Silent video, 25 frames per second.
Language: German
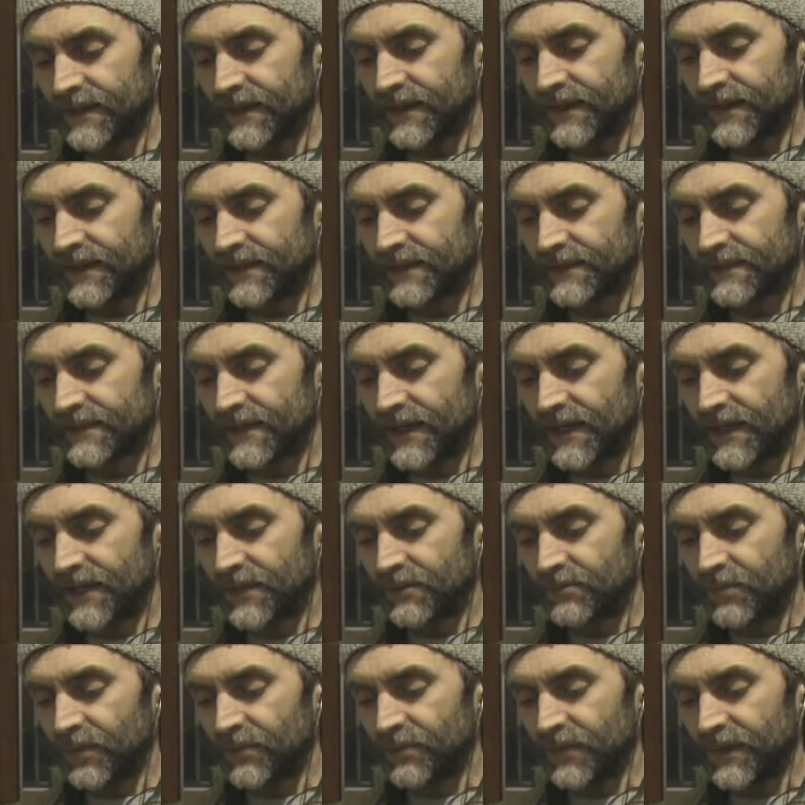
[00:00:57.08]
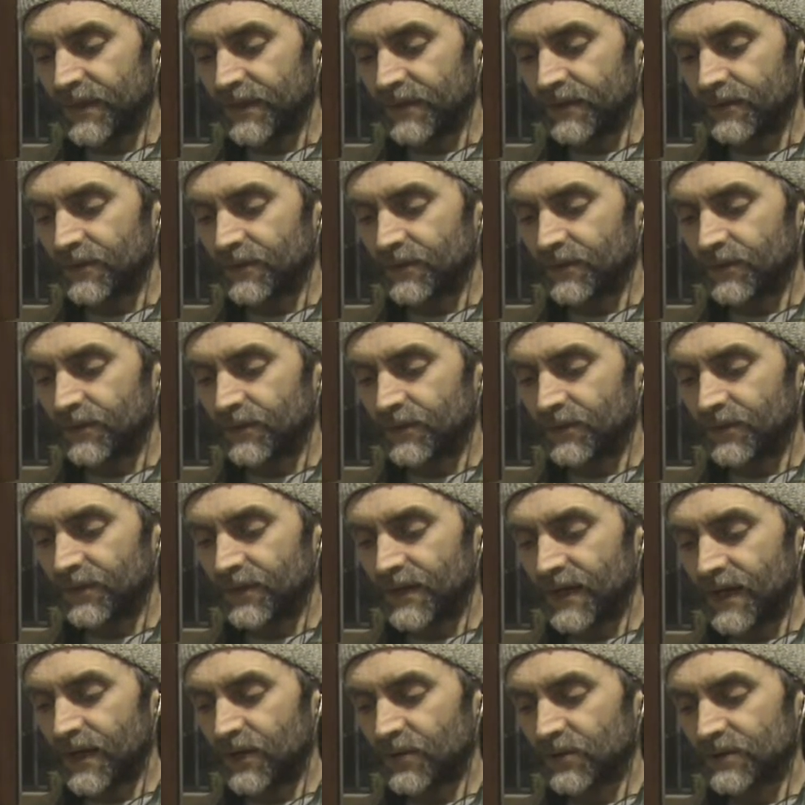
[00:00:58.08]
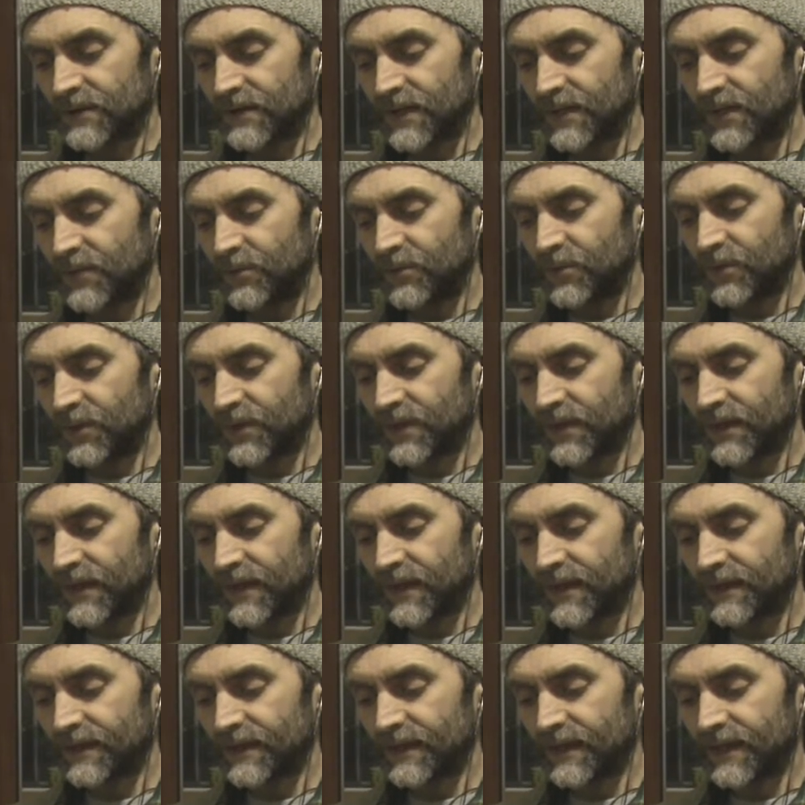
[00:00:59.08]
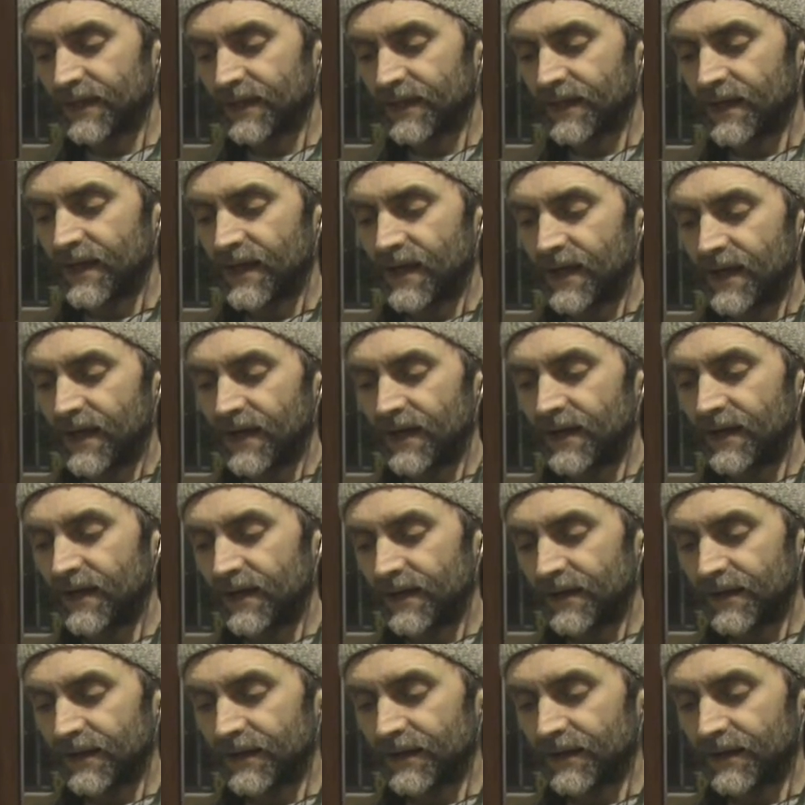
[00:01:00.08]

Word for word: ins Altpapier und auch seine Bücher hat er alle